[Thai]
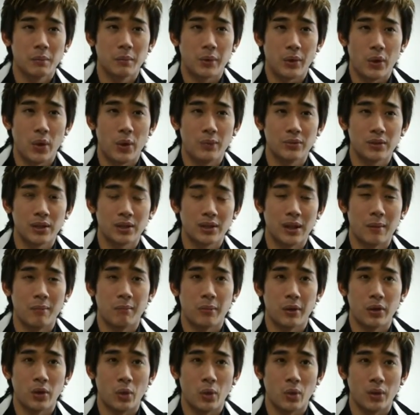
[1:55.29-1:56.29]
พร้อมจะ
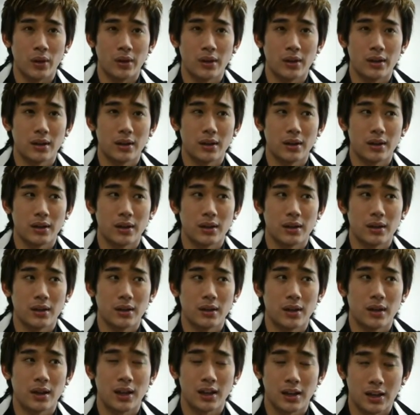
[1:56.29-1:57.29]
ทำประโยชน์
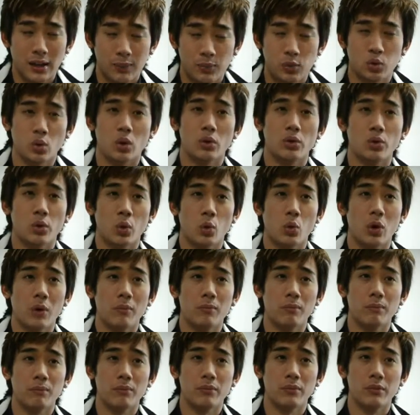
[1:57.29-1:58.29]
ให้กับส่วนรวม
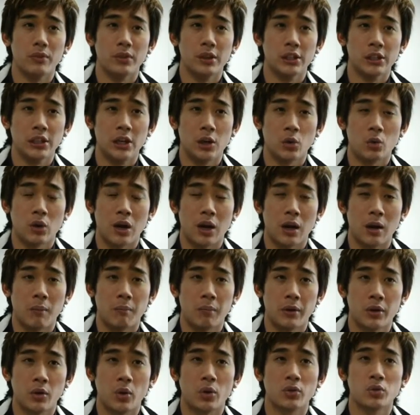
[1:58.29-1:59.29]
เหนือกว่า
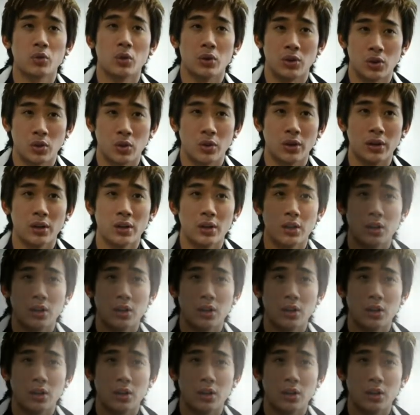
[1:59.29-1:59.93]
ประโยชน์ส่วนตน